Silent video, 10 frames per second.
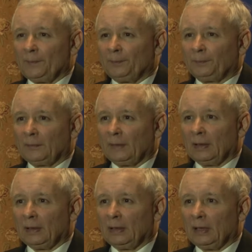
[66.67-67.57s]
Mm,
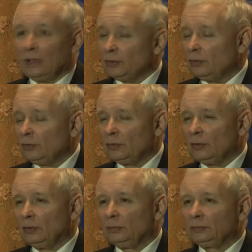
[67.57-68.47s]
a jeżeli chodzi
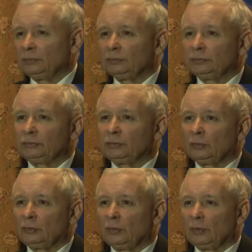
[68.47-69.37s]
o
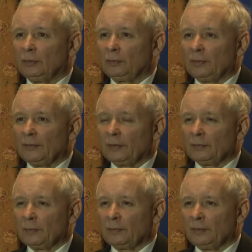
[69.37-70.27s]
struktury Prawa i
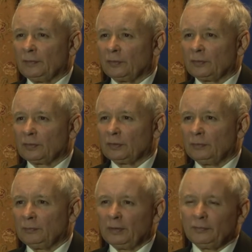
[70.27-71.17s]

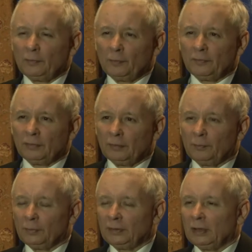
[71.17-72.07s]
Sprawiedliwości, Państwo pewnie
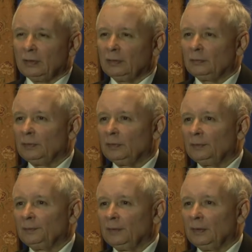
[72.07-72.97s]
pytają
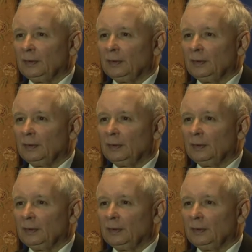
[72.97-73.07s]
o